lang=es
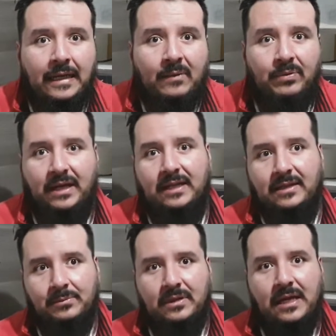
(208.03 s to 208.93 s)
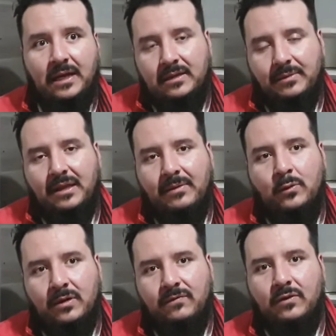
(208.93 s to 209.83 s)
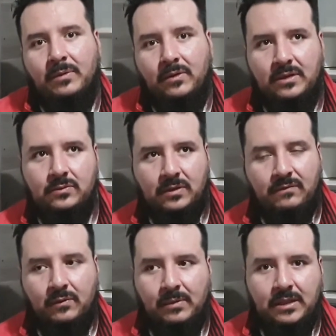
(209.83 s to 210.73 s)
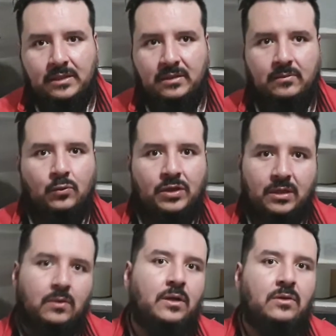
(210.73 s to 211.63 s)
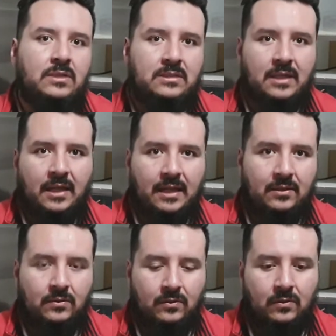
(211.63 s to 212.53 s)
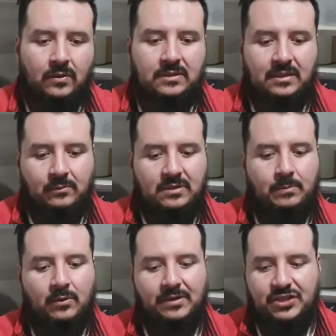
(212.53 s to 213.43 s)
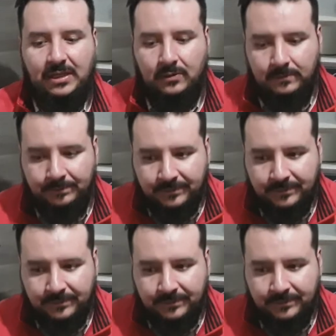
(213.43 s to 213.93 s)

Para que también eh, debe de haber una forma, ¿no? Es una forma de retribuir lo que nos está dando o lo que estamos aprovechando.